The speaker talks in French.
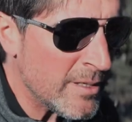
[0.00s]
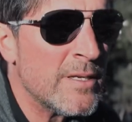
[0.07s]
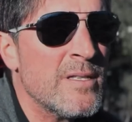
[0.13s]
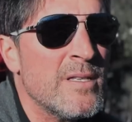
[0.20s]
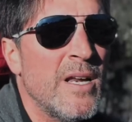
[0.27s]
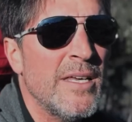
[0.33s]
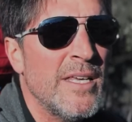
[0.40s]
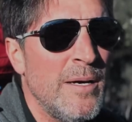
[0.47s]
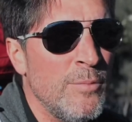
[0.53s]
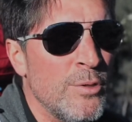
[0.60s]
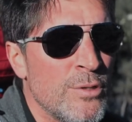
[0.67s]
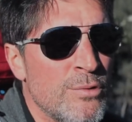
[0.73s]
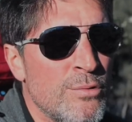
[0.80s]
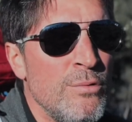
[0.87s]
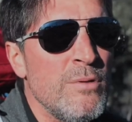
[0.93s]
C'est la gamme
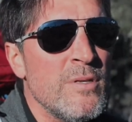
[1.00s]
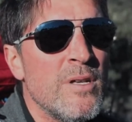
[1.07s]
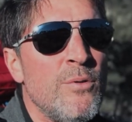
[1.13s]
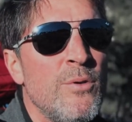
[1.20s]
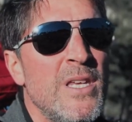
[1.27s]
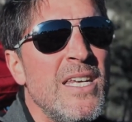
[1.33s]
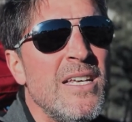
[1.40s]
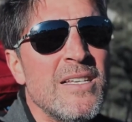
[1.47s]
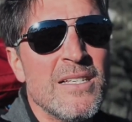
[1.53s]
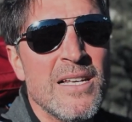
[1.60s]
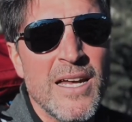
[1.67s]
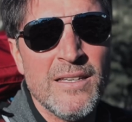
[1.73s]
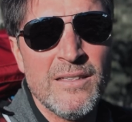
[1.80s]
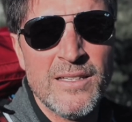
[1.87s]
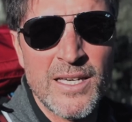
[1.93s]
au-dessus, c'est le
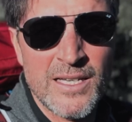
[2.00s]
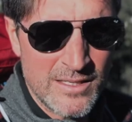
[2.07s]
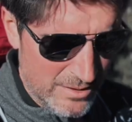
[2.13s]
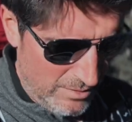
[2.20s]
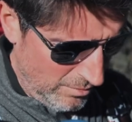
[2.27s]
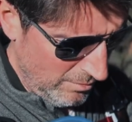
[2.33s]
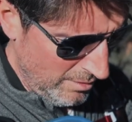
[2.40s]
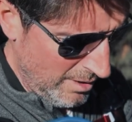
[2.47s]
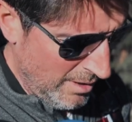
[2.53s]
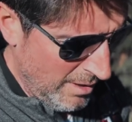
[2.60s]
X-Lite 400.